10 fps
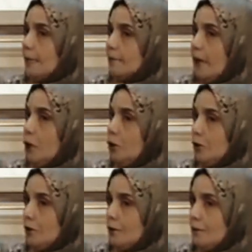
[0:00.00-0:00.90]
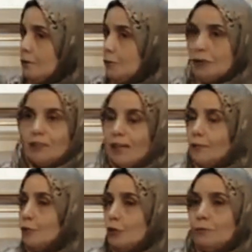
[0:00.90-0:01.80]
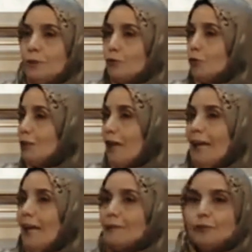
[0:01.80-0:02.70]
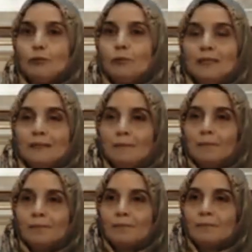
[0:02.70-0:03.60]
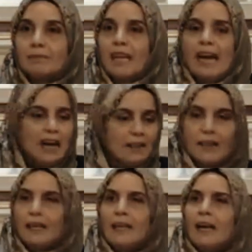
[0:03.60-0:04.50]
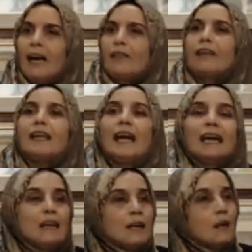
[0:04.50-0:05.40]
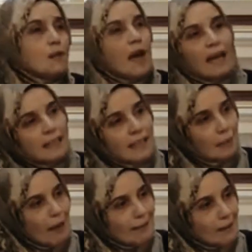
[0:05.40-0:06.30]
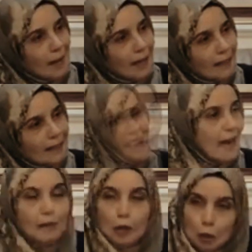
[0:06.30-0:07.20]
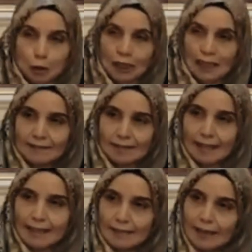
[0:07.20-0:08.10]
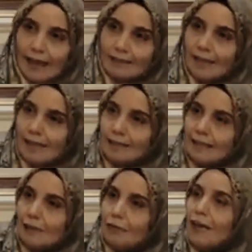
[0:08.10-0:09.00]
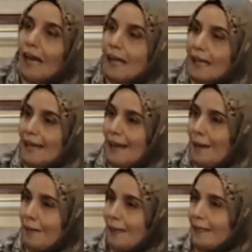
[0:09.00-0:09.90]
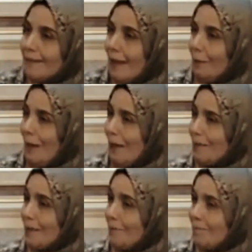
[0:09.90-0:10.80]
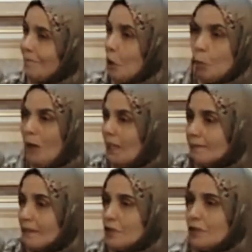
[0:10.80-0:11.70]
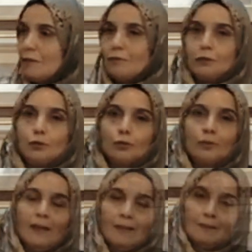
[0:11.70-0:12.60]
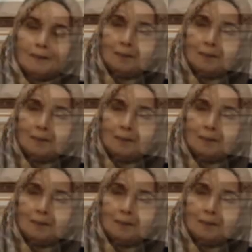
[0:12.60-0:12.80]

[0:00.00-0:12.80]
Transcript: أنت حر تريد أن تؤمن تريد أن لا تؤمن هذه قضية ثانية بعد ذلك هذه حرية الاعتقاد التي كفلها لك هذا الكتاب العظيم ولن تجدها في كتب الأرض